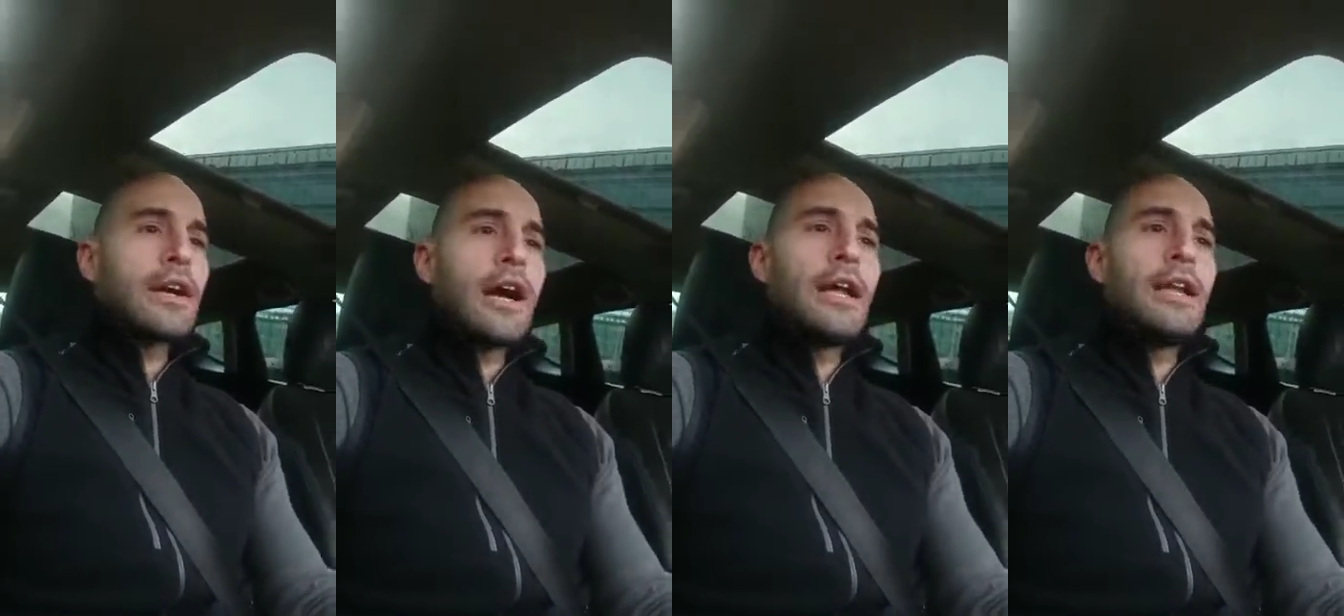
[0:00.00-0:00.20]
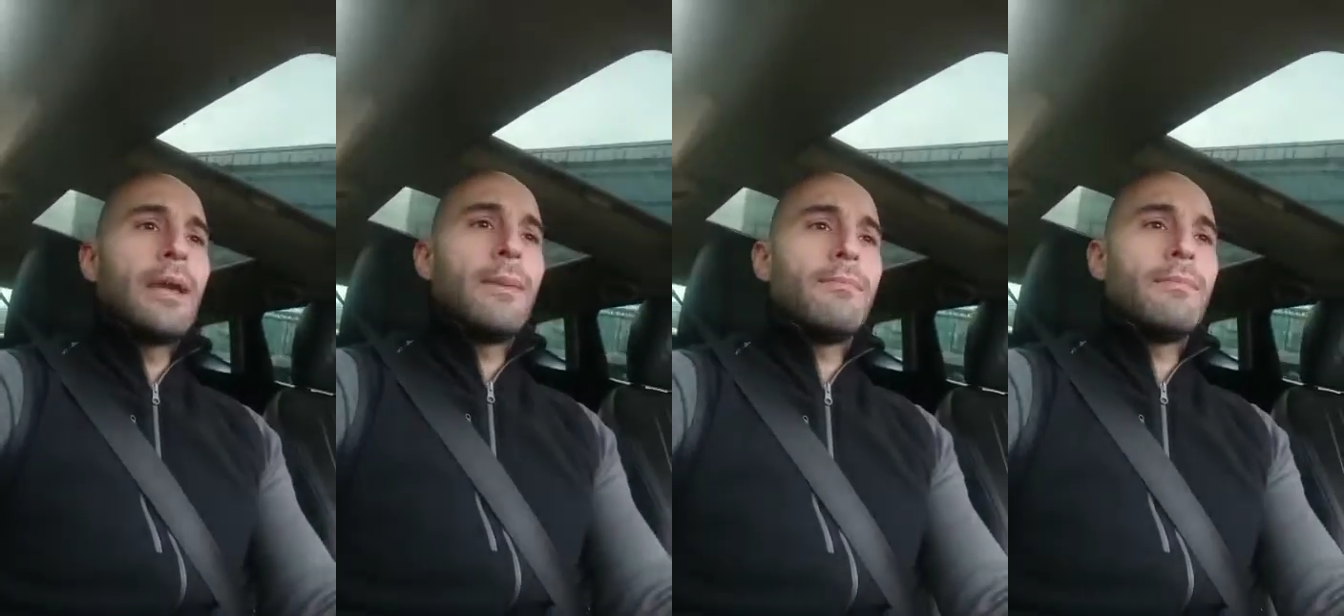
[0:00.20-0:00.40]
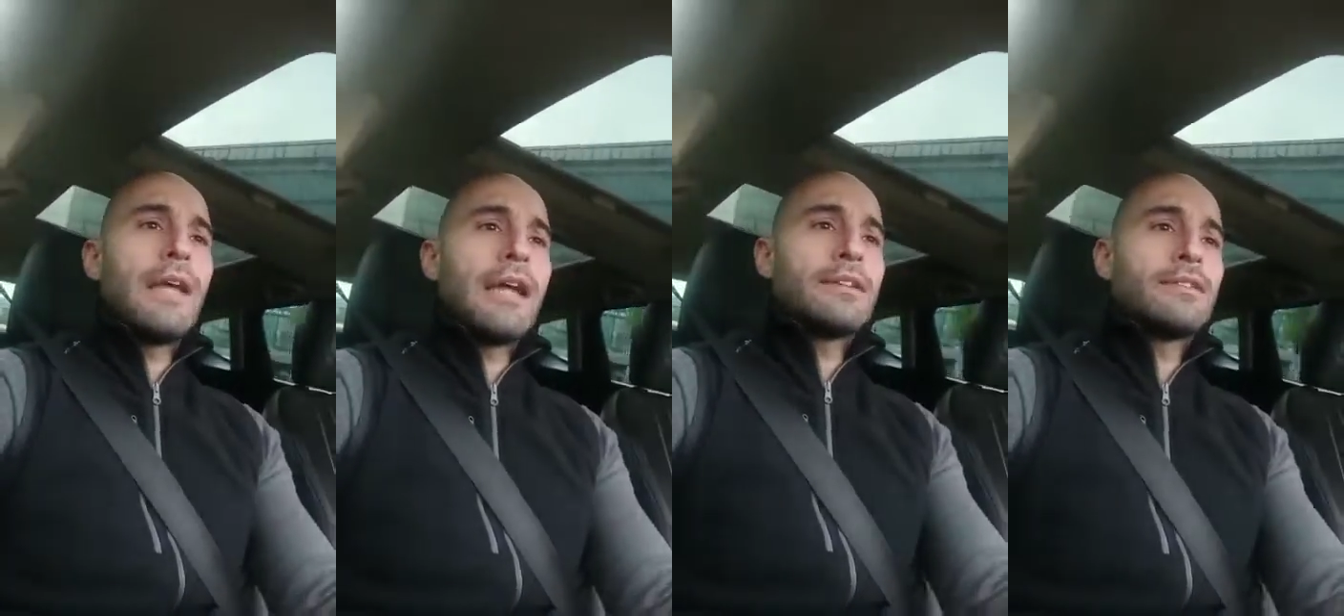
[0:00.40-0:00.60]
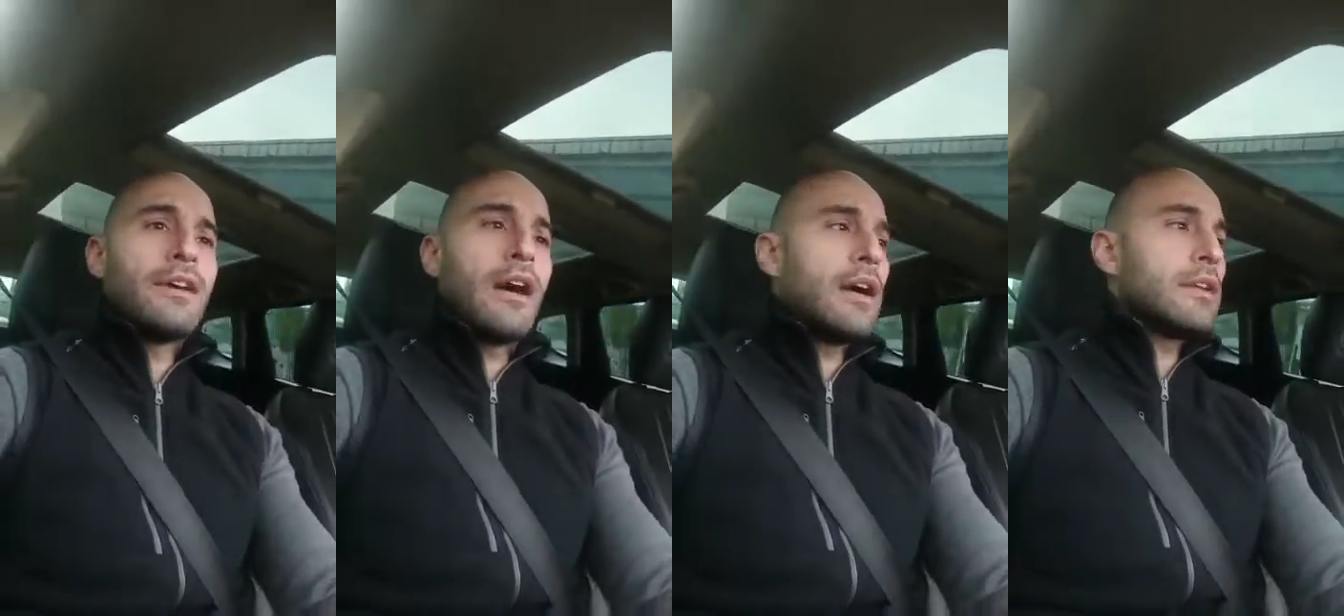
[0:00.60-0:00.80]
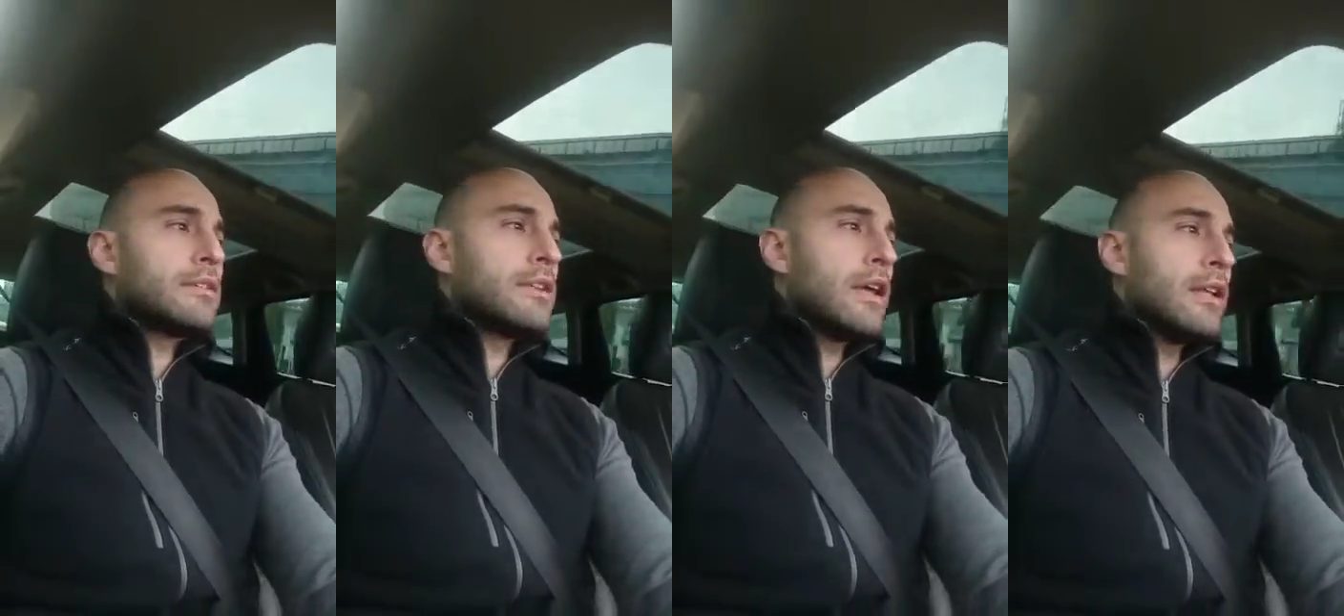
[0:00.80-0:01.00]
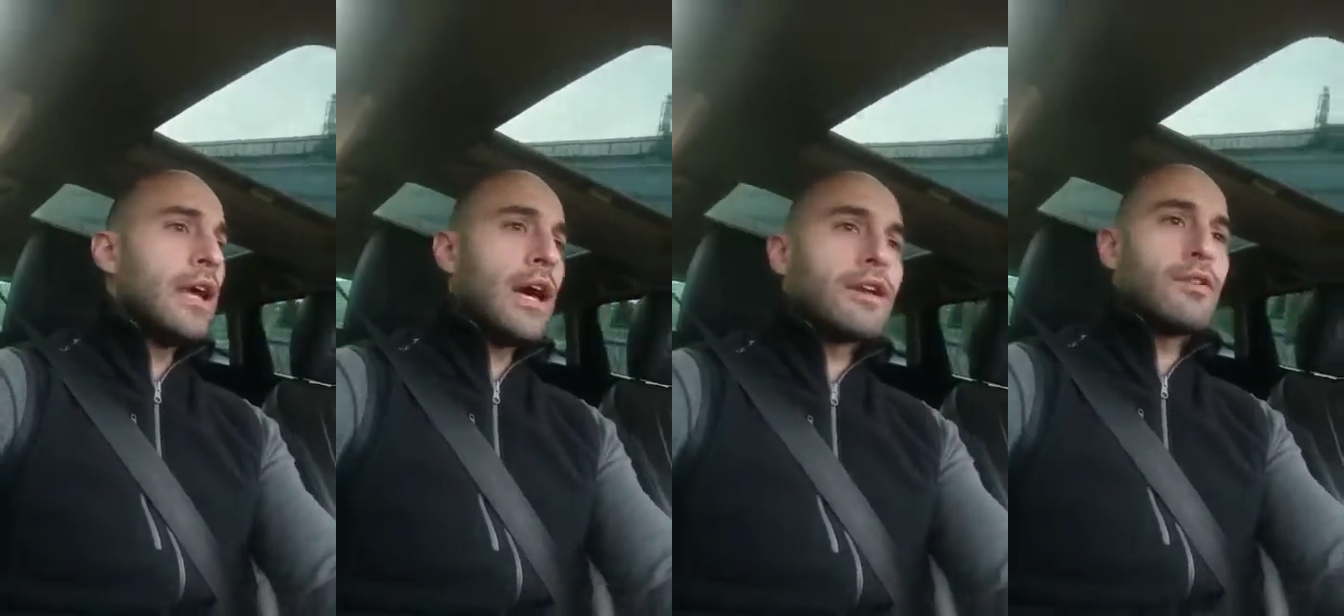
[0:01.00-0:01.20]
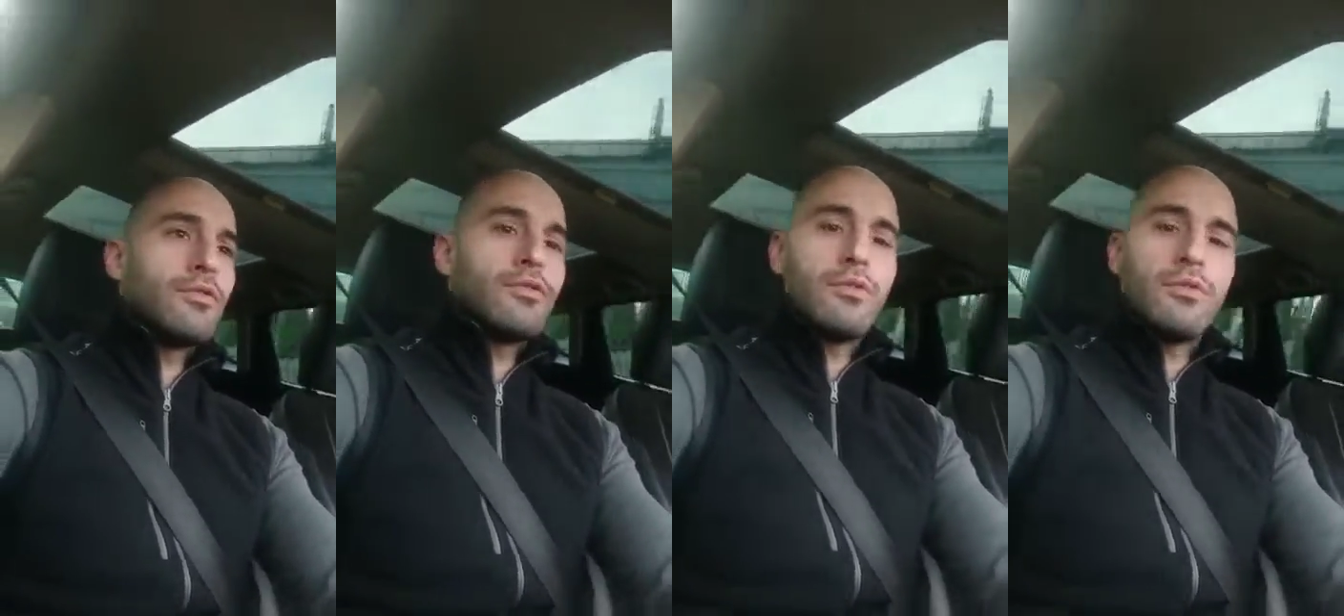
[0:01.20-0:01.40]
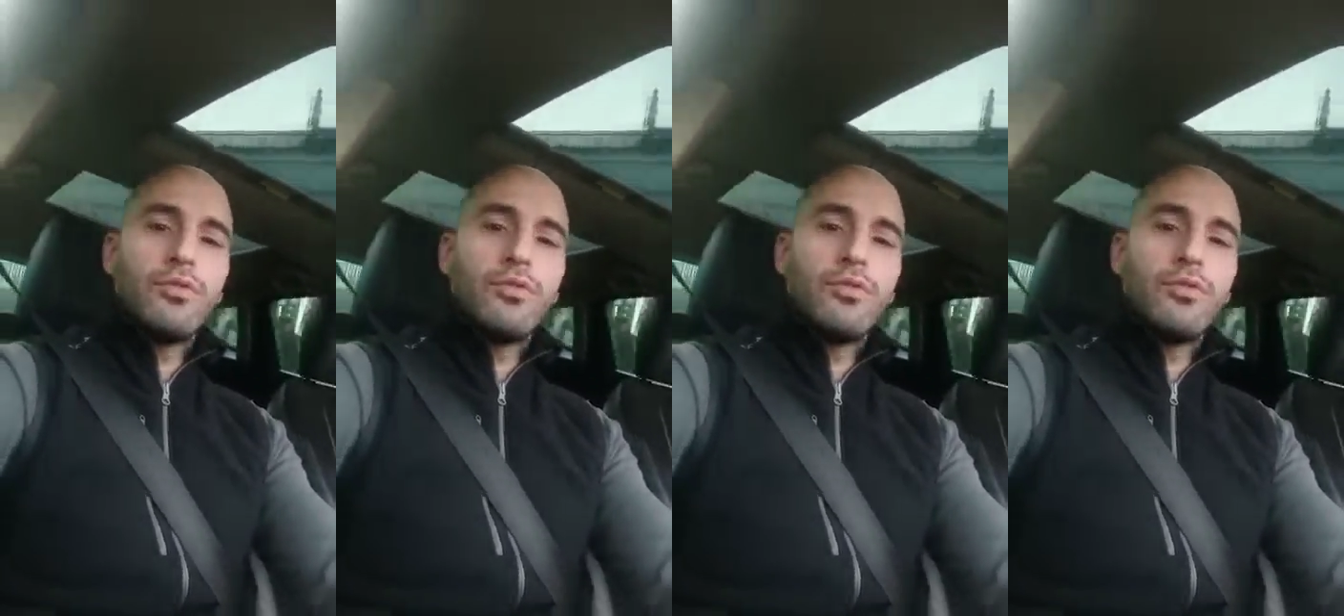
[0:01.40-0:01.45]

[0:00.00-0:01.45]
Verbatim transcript: kalemler, tahtalar.